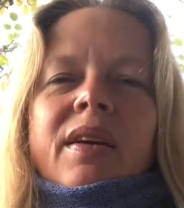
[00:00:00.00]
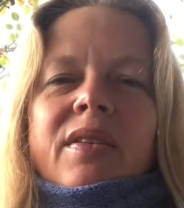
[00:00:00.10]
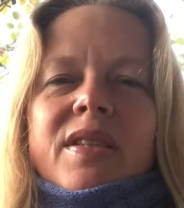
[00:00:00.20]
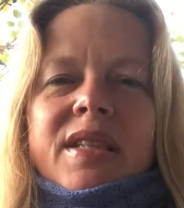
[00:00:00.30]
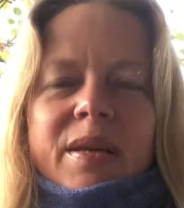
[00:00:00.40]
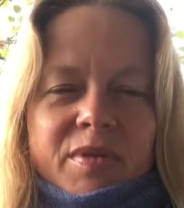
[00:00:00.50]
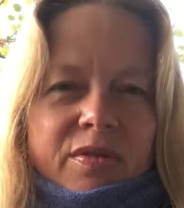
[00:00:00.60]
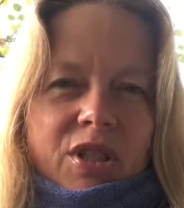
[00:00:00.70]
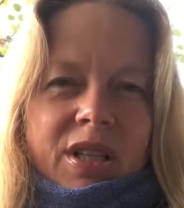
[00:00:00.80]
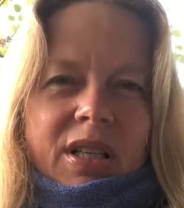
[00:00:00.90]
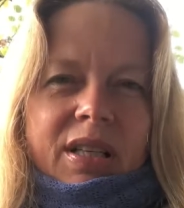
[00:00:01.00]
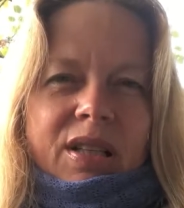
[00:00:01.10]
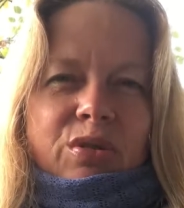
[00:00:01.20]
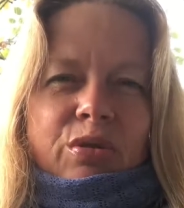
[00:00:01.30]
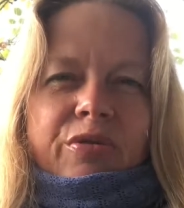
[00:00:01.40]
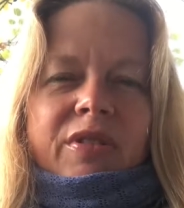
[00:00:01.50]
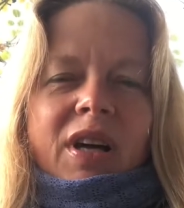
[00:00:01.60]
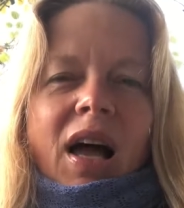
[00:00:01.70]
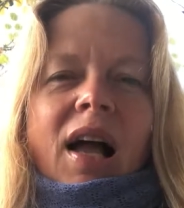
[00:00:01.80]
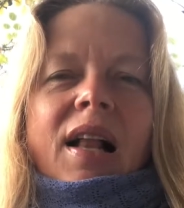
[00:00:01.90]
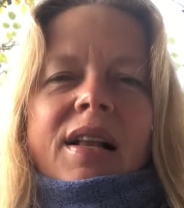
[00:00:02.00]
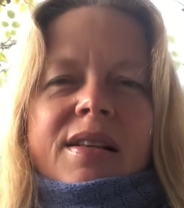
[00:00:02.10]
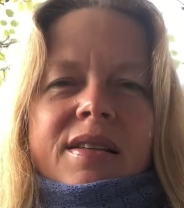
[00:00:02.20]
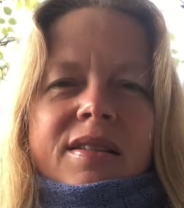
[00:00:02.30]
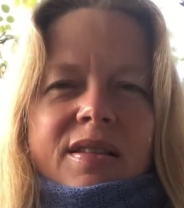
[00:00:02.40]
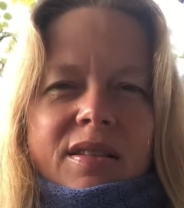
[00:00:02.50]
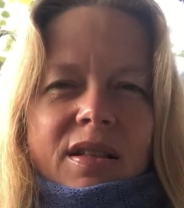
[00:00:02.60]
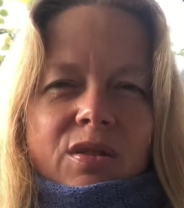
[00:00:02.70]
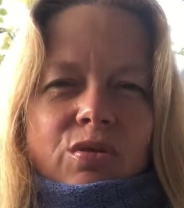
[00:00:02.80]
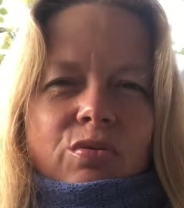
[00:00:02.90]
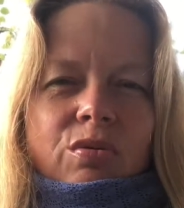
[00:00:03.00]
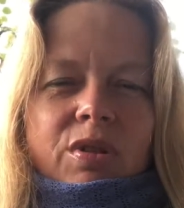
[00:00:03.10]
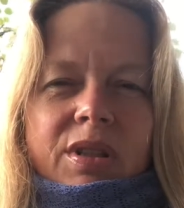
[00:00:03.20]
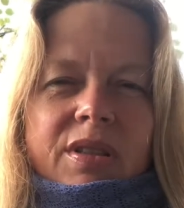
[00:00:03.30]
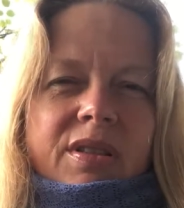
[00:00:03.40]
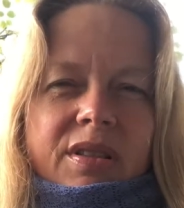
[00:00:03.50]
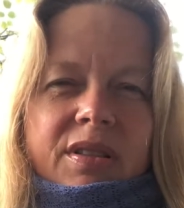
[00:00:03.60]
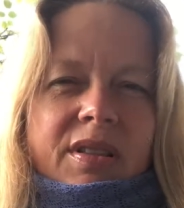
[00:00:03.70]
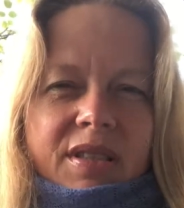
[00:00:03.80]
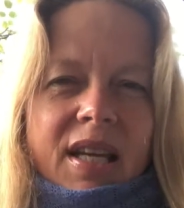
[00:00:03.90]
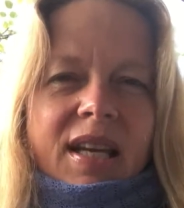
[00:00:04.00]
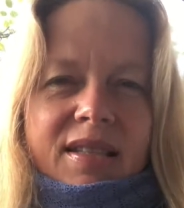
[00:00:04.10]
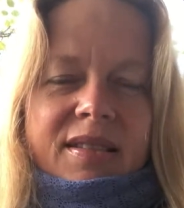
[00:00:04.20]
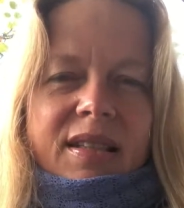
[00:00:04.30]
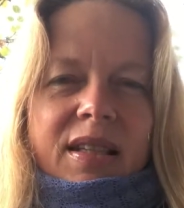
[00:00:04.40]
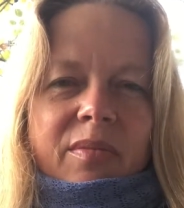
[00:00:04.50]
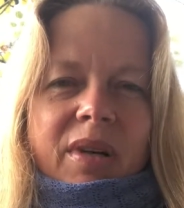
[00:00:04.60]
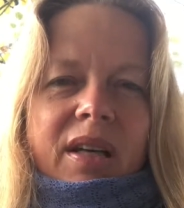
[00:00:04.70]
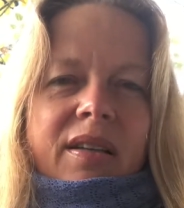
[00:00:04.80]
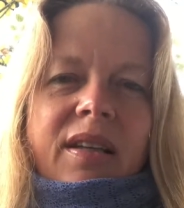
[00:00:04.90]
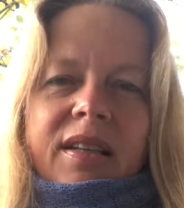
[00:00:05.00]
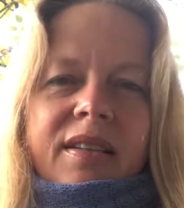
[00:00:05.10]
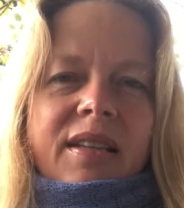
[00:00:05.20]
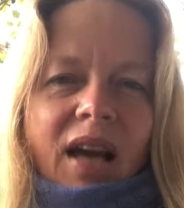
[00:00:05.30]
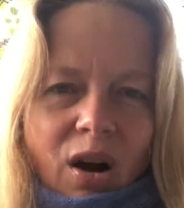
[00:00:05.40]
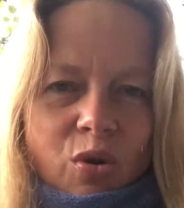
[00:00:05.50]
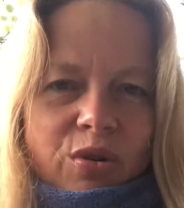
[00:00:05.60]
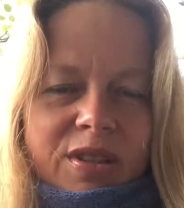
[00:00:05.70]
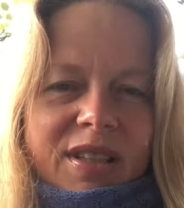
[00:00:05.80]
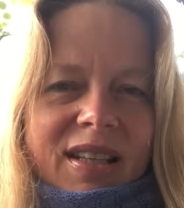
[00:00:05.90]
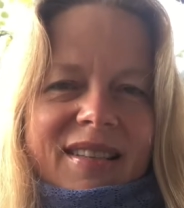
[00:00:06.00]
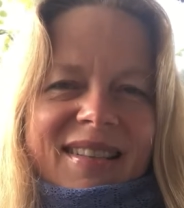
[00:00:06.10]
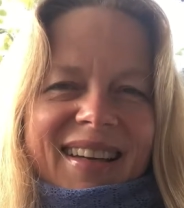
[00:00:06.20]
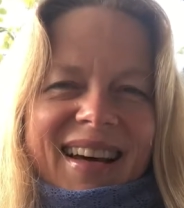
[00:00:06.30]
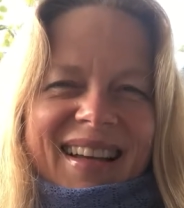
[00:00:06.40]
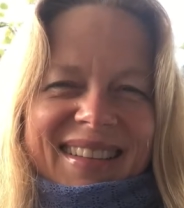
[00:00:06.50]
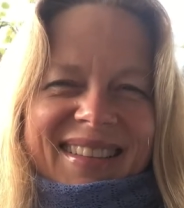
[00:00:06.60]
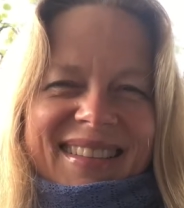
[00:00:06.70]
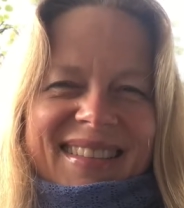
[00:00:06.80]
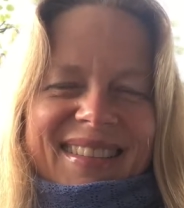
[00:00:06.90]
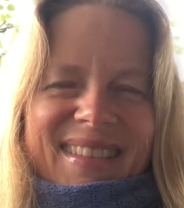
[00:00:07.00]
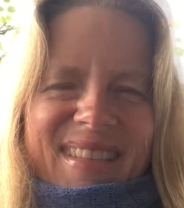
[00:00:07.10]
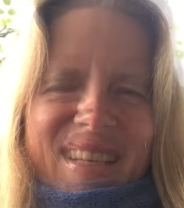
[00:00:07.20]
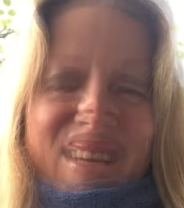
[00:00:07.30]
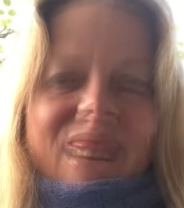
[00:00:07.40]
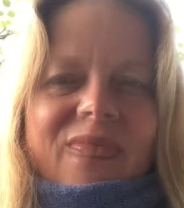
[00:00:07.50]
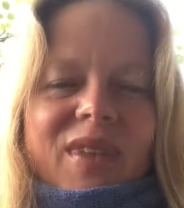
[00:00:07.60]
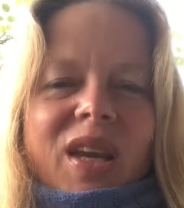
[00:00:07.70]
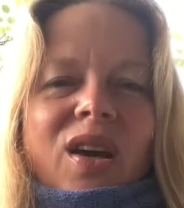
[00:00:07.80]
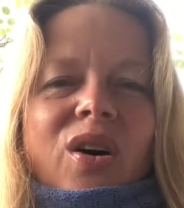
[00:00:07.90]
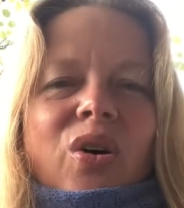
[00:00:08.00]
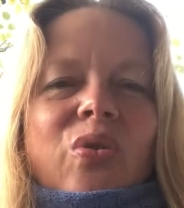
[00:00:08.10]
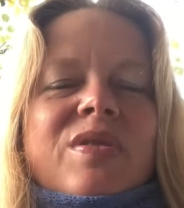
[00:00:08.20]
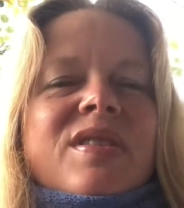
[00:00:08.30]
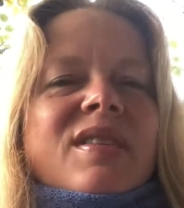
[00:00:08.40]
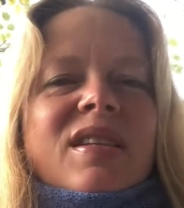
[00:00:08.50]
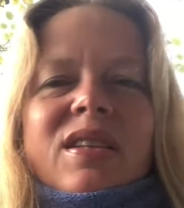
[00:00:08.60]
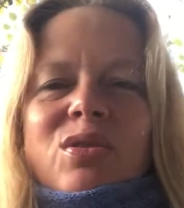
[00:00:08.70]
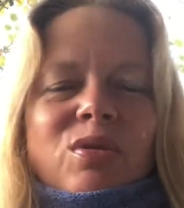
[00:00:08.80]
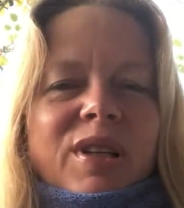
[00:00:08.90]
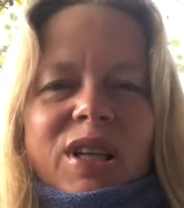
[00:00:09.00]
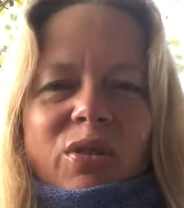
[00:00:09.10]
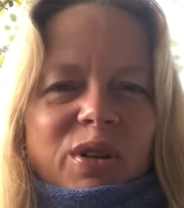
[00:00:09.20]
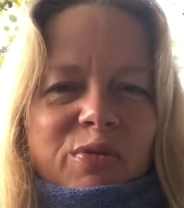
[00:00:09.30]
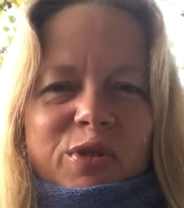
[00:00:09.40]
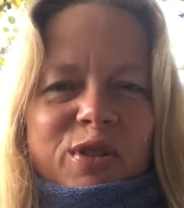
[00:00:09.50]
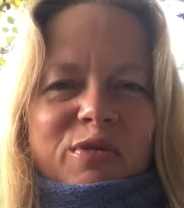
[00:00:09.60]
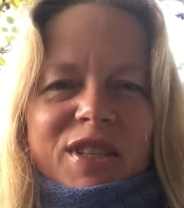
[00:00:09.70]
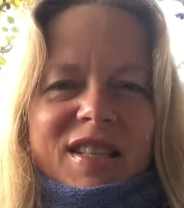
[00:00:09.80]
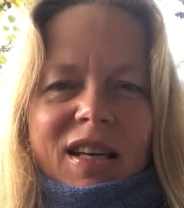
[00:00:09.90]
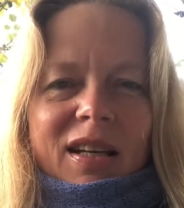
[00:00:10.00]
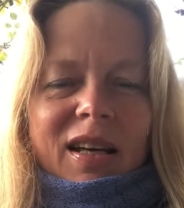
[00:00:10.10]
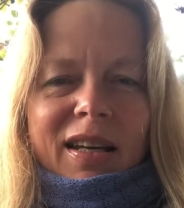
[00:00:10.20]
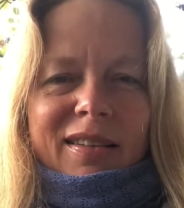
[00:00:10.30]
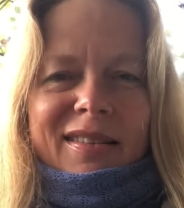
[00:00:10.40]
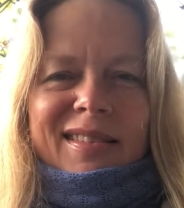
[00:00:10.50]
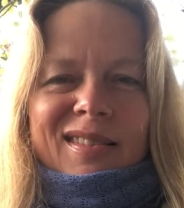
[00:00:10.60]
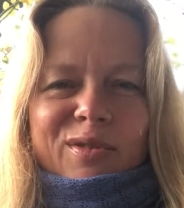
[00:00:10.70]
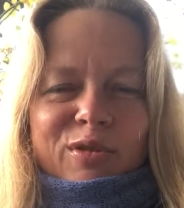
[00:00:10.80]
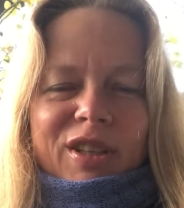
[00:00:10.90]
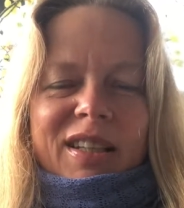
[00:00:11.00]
Selbstverständlich dürfen all diese Tinktur oder diese, diese Tees, die ihr da macht, nicht in die Augen des Kindes geraten. Und sie sind natürlich auch nicht für den Verzehr geeignet, völlig